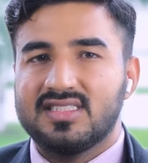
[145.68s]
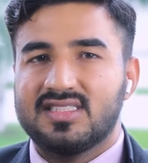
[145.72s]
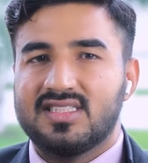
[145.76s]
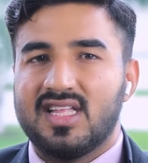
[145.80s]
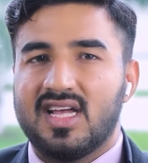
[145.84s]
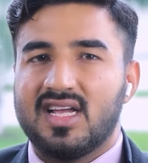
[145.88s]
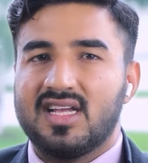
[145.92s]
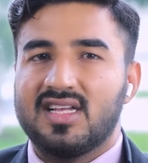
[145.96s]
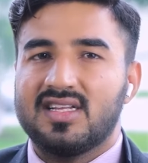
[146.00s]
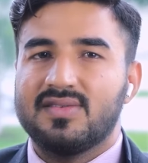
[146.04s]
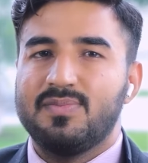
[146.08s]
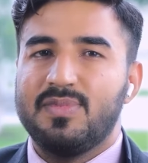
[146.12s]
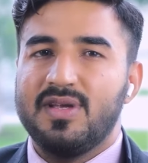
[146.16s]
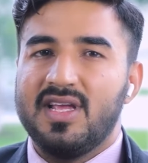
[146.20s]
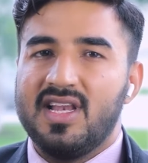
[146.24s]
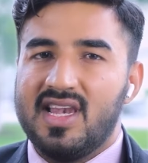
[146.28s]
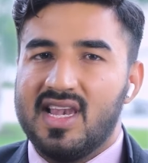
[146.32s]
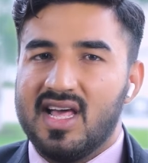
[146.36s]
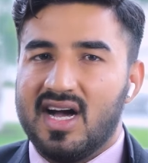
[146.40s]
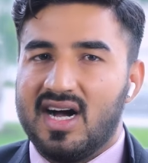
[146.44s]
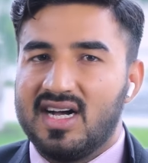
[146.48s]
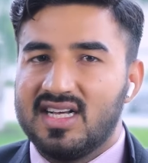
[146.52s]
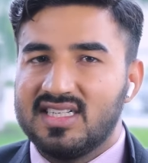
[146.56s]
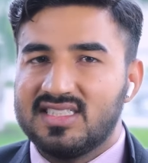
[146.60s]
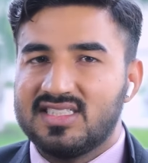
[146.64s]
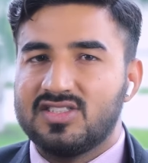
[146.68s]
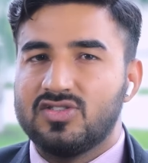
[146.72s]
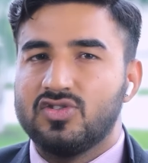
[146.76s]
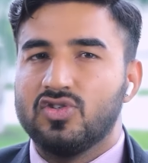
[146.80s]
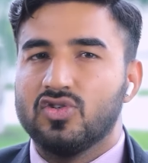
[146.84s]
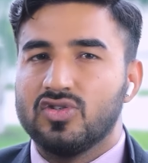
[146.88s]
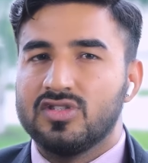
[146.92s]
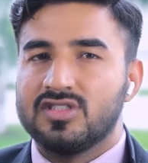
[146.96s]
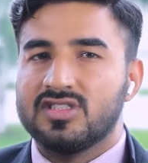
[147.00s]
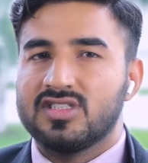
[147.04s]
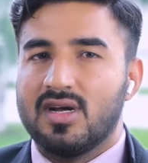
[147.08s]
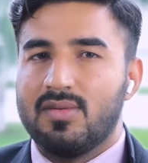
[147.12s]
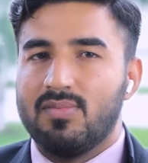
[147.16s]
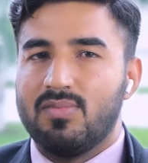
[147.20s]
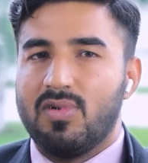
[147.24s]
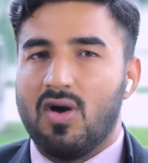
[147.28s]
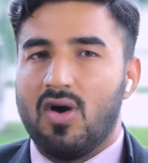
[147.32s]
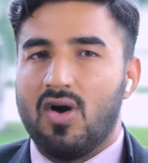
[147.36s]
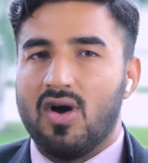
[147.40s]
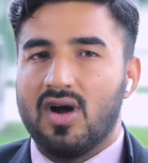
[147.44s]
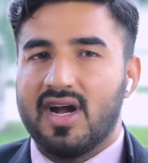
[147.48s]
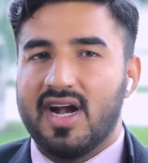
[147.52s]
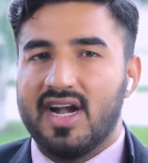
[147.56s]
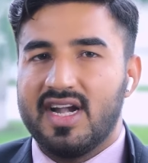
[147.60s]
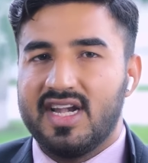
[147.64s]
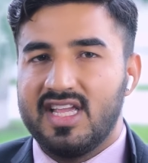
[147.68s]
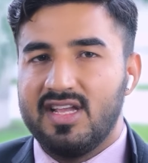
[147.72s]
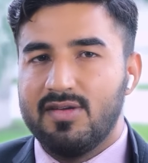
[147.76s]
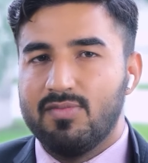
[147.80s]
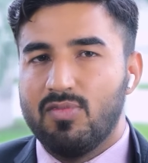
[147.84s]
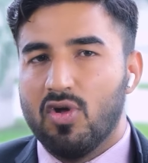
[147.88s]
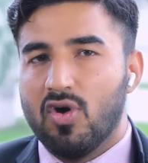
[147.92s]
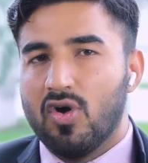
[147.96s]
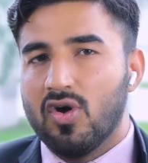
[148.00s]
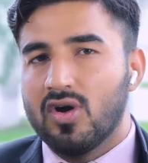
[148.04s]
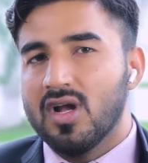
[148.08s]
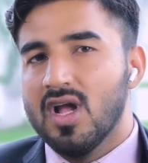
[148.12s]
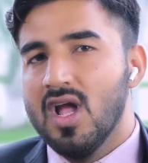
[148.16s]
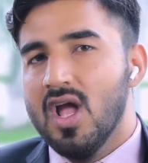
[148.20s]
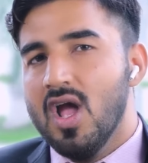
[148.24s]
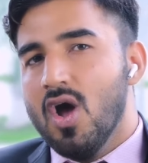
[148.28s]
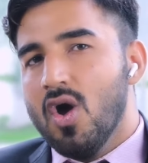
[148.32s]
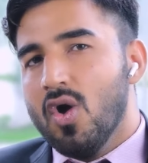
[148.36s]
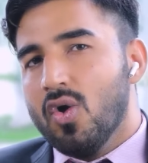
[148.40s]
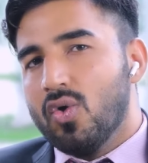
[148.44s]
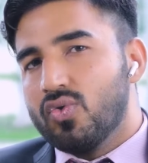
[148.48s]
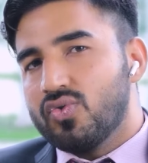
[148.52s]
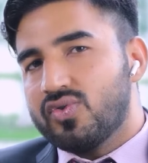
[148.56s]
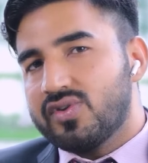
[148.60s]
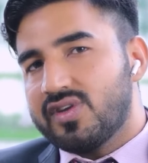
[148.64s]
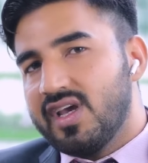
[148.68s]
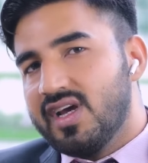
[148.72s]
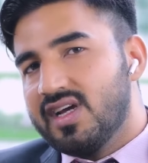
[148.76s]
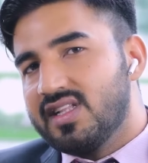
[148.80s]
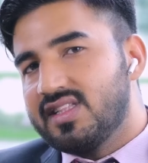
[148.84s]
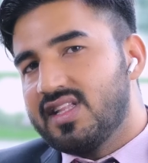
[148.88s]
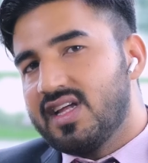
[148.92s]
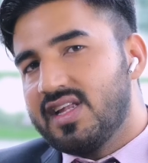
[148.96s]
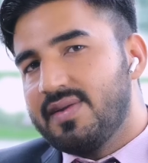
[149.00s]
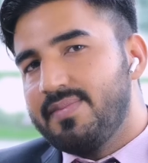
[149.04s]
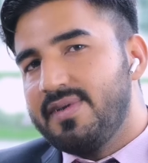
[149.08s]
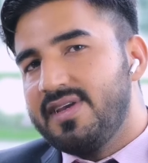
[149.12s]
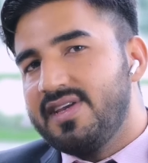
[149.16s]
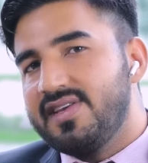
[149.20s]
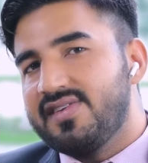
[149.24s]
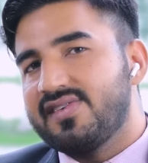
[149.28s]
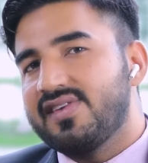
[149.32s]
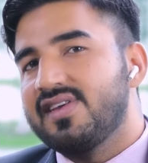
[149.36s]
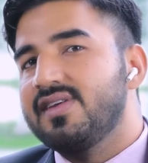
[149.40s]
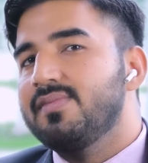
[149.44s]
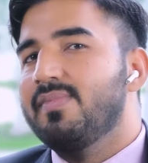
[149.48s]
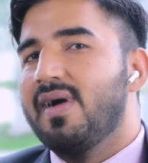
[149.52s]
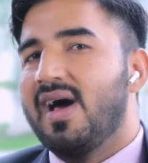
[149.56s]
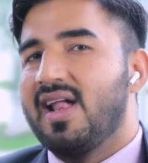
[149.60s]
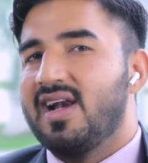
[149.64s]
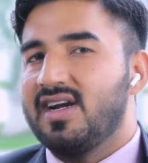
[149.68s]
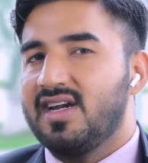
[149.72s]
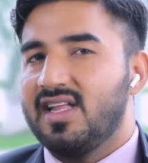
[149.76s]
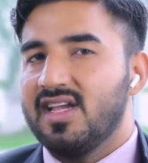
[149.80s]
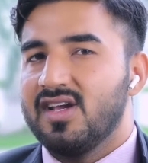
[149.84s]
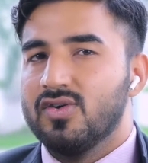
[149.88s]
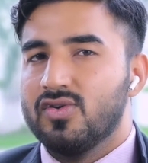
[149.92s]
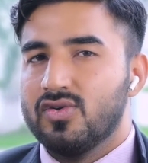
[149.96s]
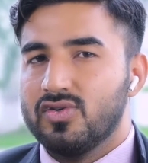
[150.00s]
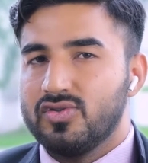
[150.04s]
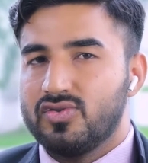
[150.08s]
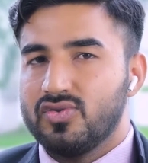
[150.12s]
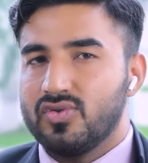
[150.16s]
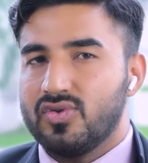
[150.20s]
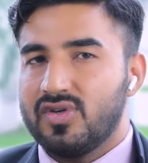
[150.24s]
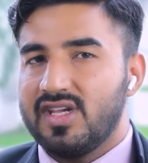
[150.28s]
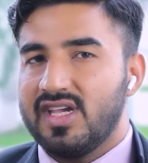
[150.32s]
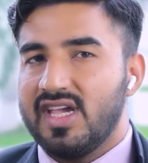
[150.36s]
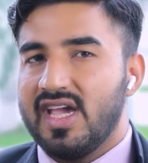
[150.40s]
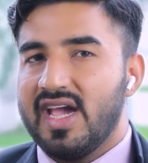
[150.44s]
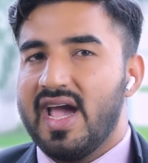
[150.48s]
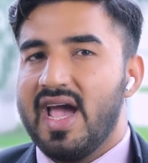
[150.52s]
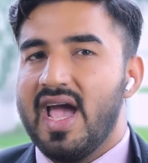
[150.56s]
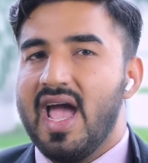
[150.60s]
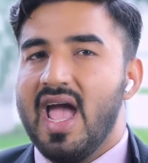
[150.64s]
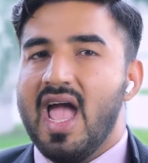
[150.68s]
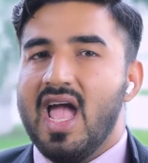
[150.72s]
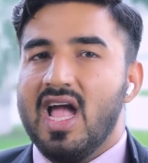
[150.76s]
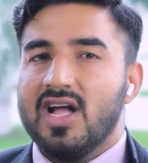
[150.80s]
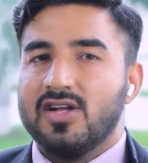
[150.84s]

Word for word: तक भी लास्ट जो इसका ब्लॉक है डी ब्लॉक उसके अंदर भी इसकी बैलेटिंग हो चुकी है